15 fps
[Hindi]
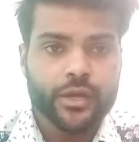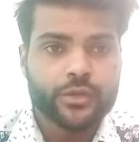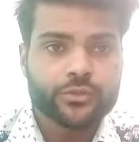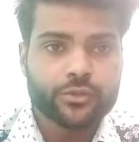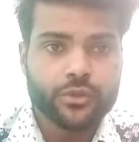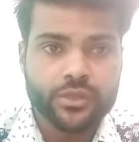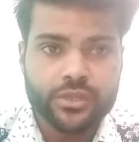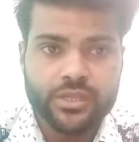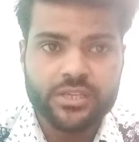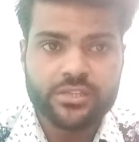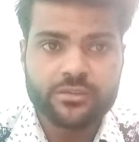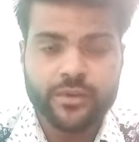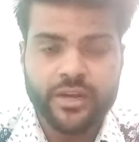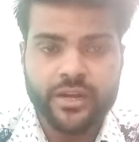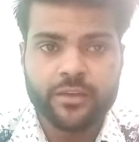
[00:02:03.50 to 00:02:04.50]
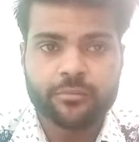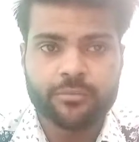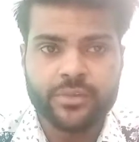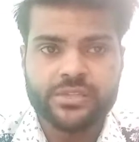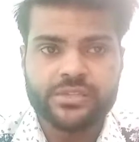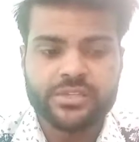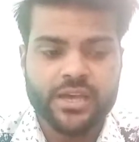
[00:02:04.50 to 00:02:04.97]
130 बटे
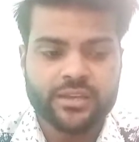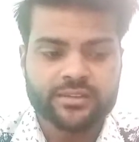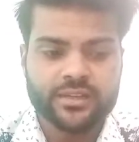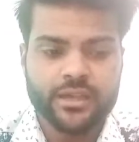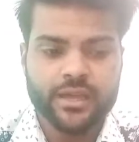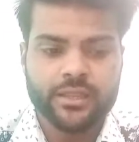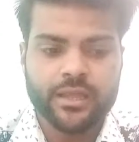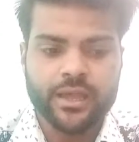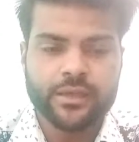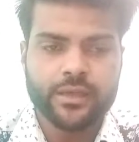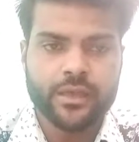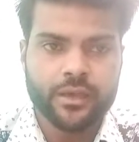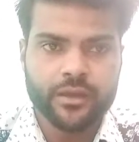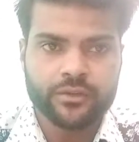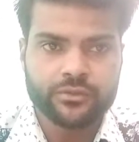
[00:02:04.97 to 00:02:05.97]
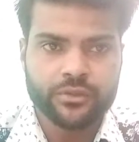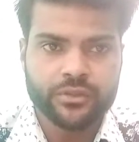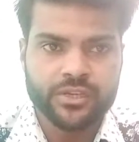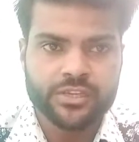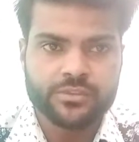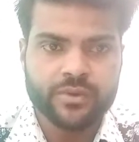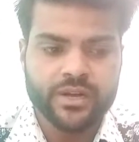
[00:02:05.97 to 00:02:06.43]
पचासी आता है या एक सौ
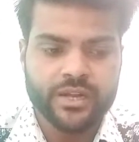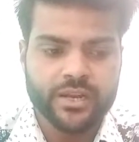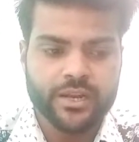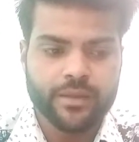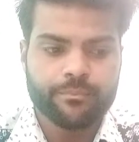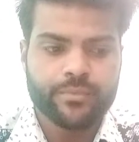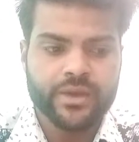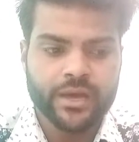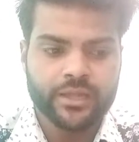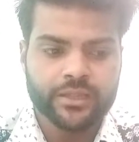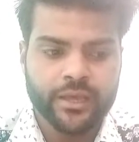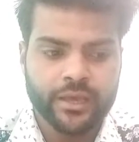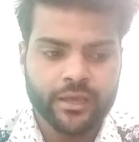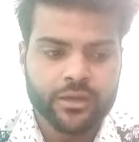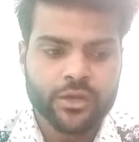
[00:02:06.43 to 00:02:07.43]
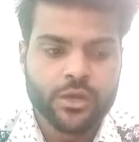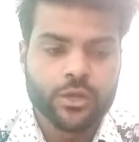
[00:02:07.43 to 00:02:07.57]
तीस बटे नब्बे आता है